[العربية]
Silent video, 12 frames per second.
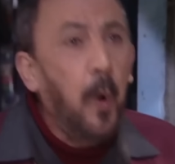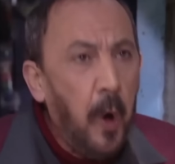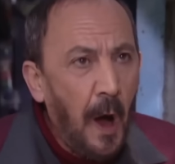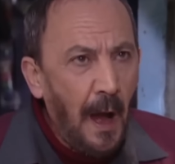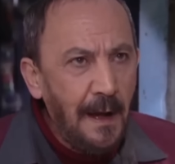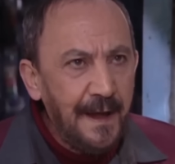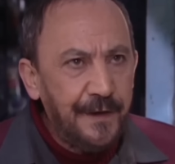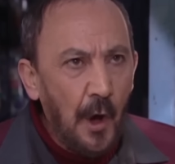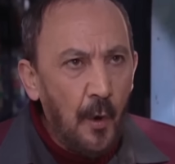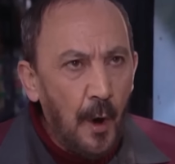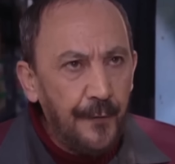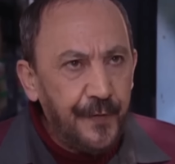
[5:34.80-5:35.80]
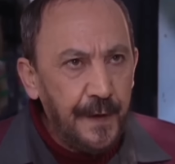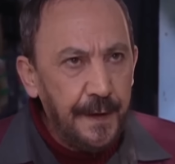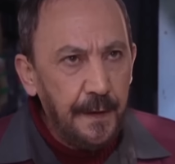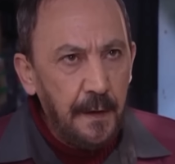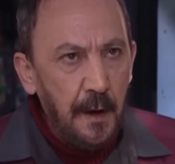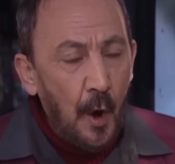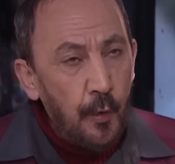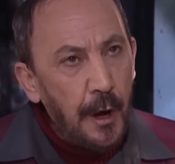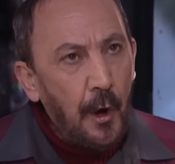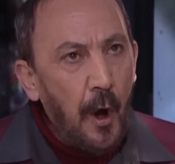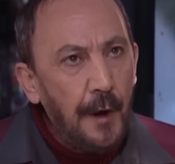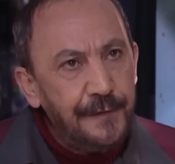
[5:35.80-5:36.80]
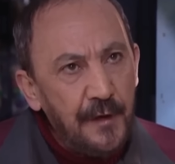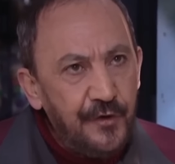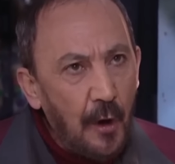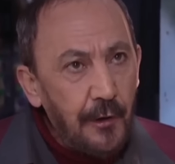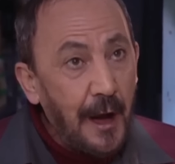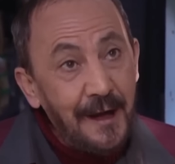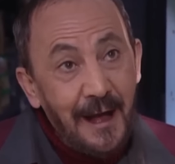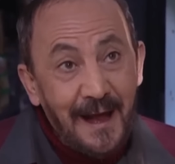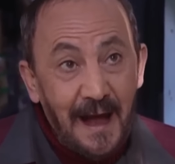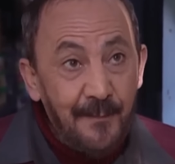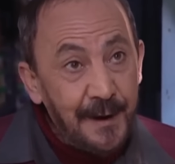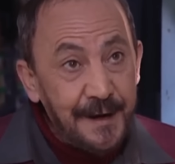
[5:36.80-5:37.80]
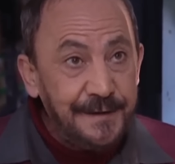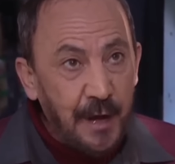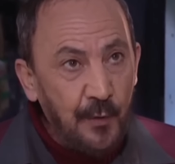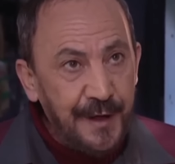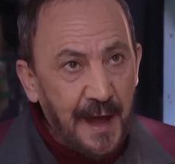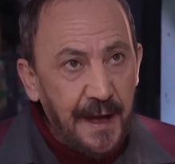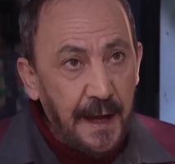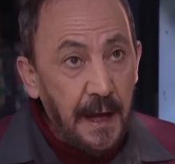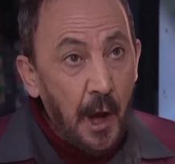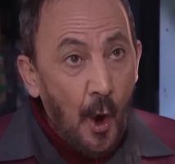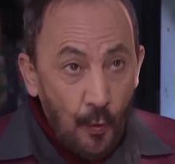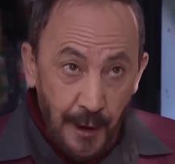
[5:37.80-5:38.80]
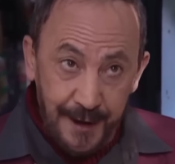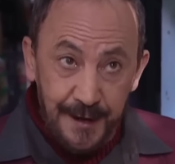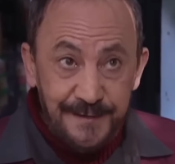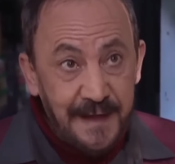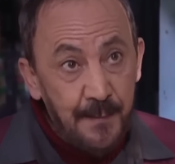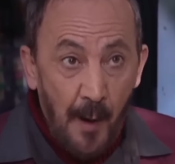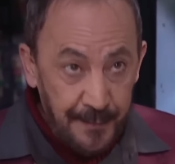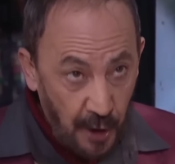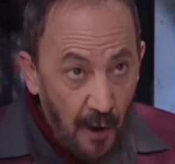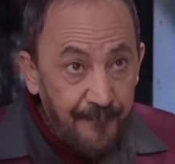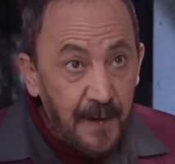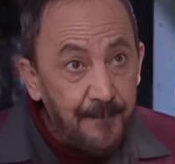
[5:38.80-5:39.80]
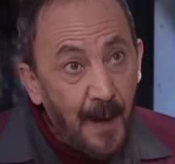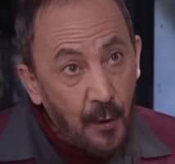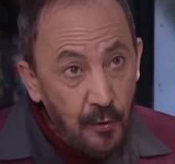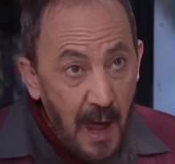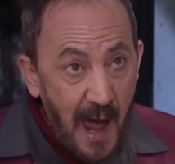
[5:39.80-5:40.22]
بوح عليك يا واطي ولك هذا جارك الك عمر انت ويانا ولك انت ما بتخاف ربك